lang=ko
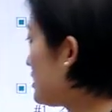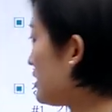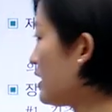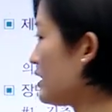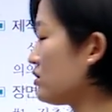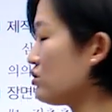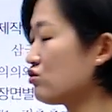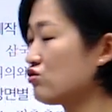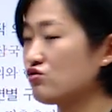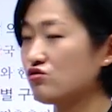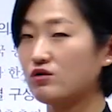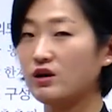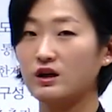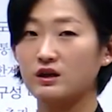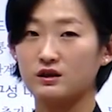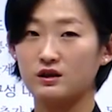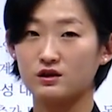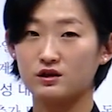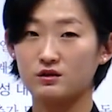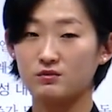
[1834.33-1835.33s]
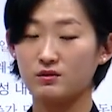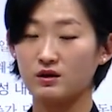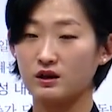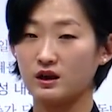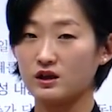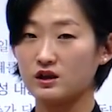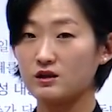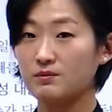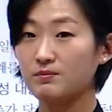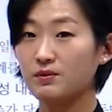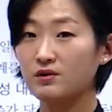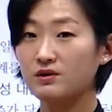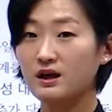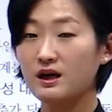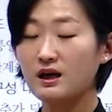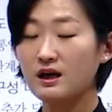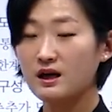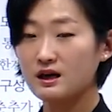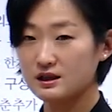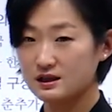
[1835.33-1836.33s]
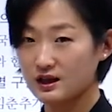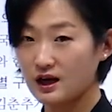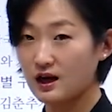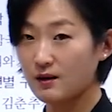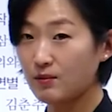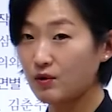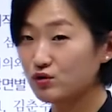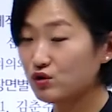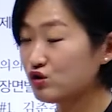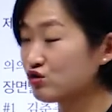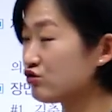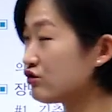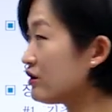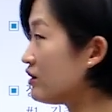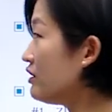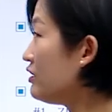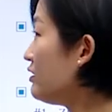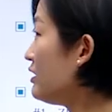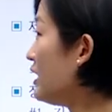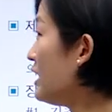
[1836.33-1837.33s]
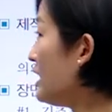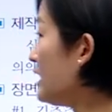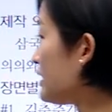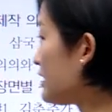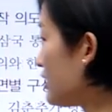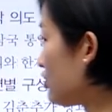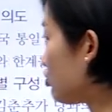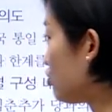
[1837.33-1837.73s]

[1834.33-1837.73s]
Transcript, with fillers: 찾을 수가 있겠습니다. 10번에 4번이고요. 자,